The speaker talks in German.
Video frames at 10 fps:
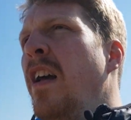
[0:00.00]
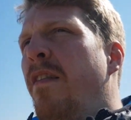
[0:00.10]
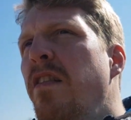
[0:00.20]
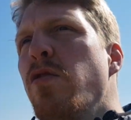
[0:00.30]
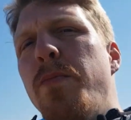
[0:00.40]

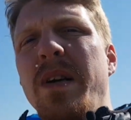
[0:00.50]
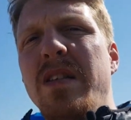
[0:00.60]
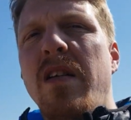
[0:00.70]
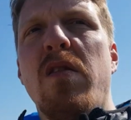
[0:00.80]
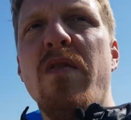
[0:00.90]
Wieso
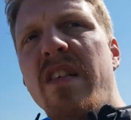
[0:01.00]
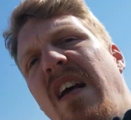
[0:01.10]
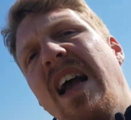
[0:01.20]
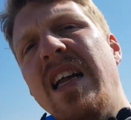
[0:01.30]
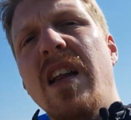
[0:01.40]
passiert sowas
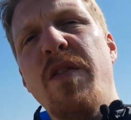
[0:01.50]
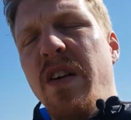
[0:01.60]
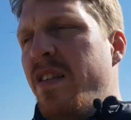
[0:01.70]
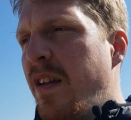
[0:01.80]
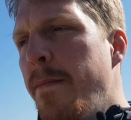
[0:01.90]
eigentlich
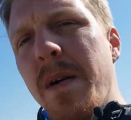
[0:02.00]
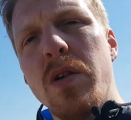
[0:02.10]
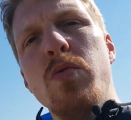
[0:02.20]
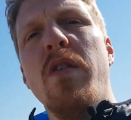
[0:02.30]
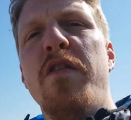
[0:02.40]
fast immer nur